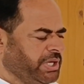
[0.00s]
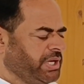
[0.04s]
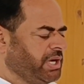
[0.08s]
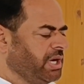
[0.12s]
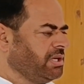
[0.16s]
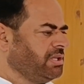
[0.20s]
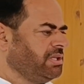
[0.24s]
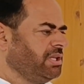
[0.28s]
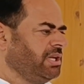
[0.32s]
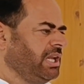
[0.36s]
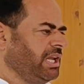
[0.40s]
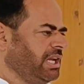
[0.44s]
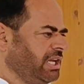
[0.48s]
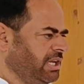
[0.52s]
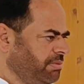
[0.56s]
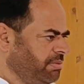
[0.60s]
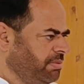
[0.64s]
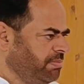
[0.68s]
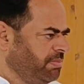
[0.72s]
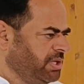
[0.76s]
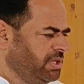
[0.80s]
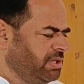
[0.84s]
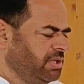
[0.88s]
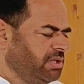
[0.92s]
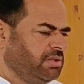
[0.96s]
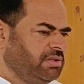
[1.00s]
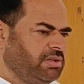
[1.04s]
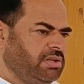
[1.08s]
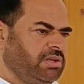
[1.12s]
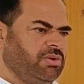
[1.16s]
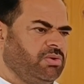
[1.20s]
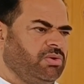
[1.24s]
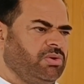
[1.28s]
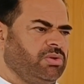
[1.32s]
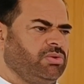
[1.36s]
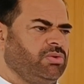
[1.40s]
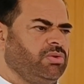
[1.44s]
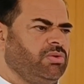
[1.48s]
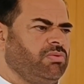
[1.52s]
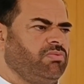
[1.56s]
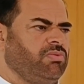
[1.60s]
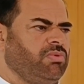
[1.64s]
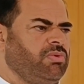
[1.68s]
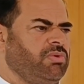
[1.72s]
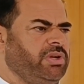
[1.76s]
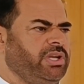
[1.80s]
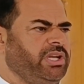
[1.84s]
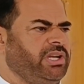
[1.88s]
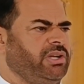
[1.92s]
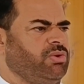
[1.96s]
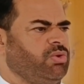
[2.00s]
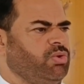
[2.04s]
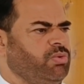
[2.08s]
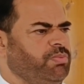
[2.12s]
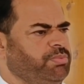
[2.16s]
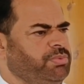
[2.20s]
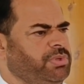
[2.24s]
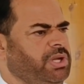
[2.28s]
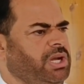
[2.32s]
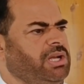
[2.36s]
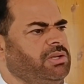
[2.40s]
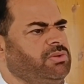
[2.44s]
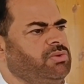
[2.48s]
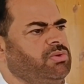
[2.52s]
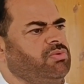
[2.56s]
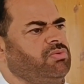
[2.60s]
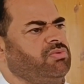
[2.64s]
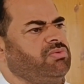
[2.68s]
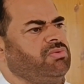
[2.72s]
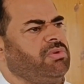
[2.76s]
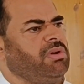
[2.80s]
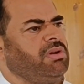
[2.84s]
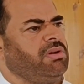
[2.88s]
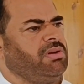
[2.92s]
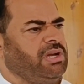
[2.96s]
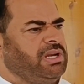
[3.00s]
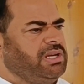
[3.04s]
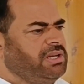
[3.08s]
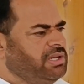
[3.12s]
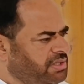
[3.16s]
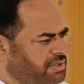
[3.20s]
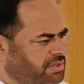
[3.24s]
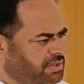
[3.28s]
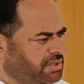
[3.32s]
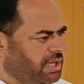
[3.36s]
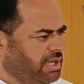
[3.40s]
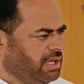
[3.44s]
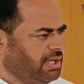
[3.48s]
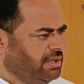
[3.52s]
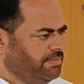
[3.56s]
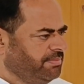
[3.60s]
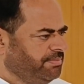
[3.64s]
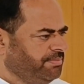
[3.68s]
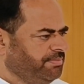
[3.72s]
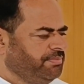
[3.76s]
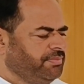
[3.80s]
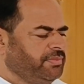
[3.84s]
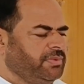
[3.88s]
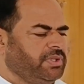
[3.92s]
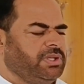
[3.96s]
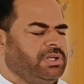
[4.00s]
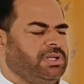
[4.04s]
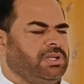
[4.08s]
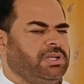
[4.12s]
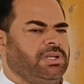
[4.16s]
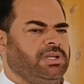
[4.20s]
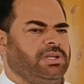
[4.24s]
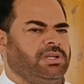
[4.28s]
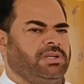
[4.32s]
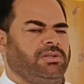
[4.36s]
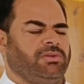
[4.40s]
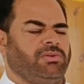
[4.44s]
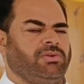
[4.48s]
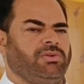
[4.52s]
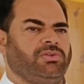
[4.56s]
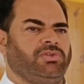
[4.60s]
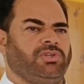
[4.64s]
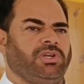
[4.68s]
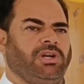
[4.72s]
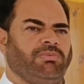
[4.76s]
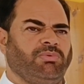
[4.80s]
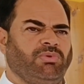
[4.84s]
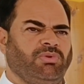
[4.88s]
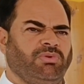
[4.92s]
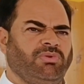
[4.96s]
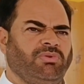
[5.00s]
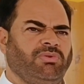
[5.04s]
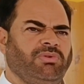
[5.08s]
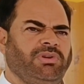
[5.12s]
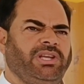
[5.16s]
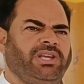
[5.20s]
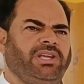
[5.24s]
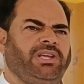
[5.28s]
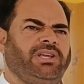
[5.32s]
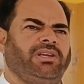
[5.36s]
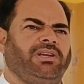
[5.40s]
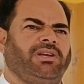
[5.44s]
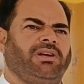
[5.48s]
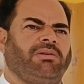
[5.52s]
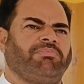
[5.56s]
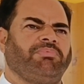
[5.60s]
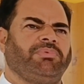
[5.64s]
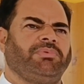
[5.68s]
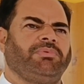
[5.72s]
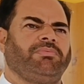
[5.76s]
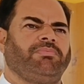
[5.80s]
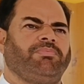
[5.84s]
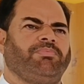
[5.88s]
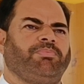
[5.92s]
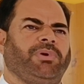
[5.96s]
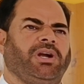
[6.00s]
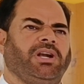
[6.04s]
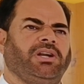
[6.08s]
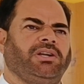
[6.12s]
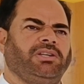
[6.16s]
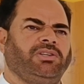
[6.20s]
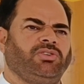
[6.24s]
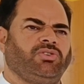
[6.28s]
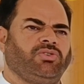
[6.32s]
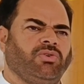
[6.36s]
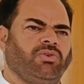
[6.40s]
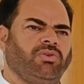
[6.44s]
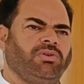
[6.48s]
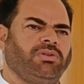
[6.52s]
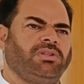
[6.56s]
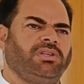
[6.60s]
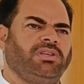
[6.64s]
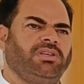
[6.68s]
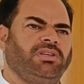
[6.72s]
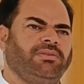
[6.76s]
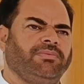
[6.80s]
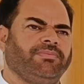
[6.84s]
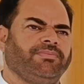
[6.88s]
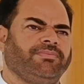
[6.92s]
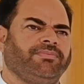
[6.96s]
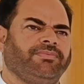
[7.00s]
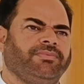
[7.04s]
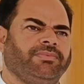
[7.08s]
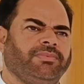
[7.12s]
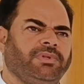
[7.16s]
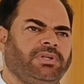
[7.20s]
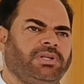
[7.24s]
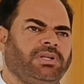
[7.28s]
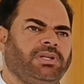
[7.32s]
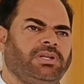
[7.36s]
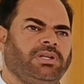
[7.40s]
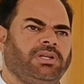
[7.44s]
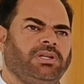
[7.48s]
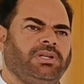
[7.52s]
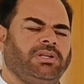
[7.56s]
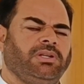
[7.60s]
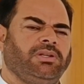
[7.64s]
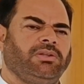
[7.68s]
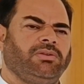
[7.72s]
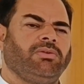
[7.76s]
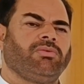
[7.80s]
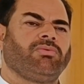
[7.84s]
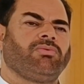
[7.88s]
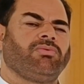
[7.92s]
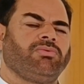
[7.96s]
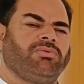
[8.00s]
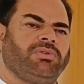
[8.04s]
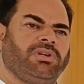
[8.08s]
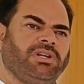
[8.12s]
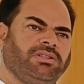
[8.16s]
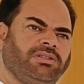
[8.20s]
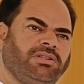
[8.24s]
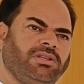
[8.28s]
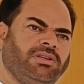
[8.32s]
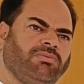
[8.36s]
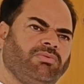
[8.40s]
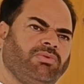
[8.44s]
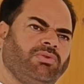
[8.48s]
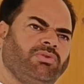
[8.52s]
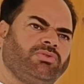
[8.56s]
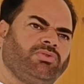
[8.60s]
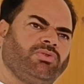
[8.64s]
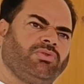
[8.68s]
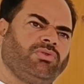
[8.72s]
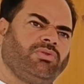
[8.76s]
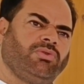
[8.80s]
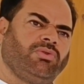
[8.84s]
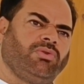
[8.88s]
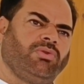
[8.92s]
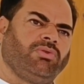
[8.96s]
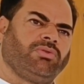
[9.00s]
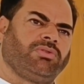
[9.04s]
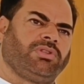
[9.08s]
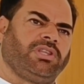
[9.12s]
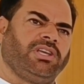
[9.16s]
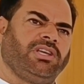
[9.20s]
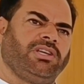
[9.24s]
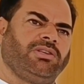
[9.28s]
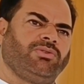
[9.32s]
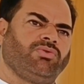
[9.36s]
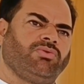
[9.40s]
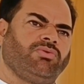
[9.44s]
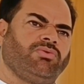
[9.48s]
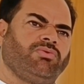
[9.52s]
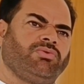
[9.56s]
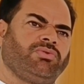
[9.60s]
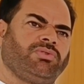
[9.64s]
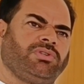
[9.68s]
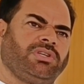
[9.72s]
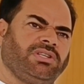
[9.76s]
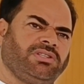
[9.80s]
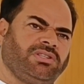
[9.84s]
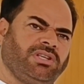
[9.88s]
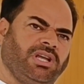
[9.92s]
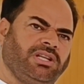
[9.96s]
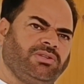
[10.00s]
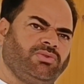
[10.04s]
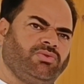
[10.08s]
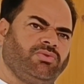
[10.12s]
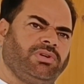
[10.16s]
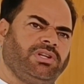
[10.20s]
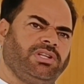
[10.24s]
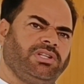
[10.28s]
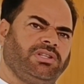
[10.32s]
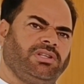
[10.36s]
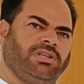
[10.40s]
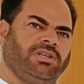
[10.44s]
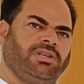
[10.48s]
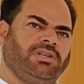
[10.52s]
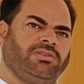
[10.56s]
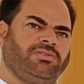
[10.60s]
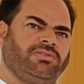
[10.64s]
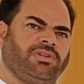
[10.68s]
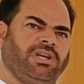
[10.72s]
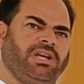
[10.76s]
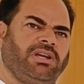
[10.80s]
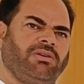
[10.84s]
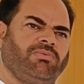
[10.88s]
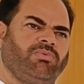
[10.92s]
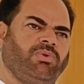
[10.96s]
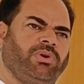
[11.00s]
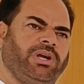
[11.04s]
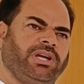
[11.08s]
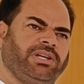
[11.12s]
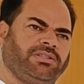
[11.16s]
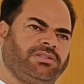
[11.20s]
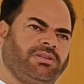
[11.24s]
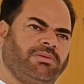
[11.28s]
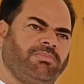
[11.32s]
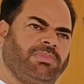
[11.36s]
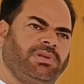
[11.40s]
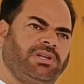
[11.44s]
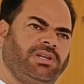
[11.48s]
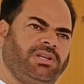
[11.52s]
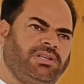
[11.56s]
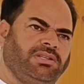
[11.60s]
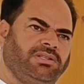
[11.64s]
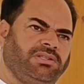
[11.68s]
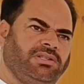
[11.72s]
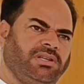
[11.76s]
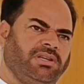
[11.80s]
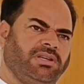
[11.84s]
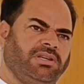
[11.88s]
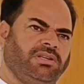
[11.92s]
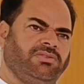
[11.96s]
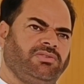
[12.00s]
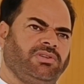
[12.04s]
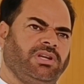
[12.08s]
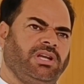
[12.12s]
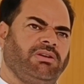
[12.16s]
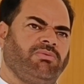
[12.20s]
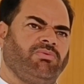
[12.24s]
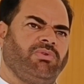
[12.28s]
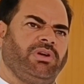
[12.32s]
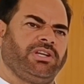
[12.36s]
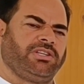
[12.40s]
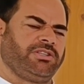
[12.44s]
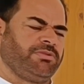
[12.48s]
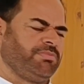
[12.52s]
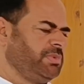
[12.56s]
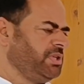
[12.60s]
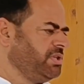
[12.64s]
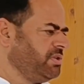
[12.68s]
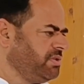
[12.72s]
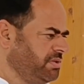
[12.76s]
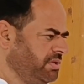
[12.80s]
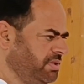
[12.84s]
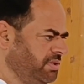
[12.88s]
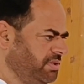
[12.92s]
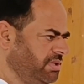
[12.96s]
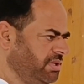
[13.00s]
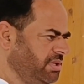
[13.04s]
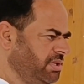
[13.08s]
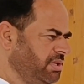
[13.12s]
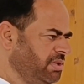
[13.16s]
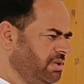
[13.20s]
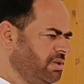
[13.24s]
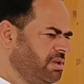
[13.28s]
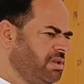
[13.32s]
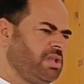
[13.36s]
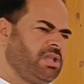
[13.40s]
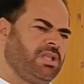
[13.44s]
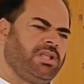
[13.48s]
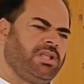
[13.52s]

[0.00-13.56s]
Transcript: टिकट दिलाने में मदद की हो तो वो एक ग्रुप था जो उनका लॉयलिस्ट था तो जब उन्होंने अपन पार्टी छोड़ दी तो कुदरती वो जो लोग थे जो उसके साथ जुड़े थे चाहे वो एक्स एम थे चाहे वो एक्स मिनिस्टर थे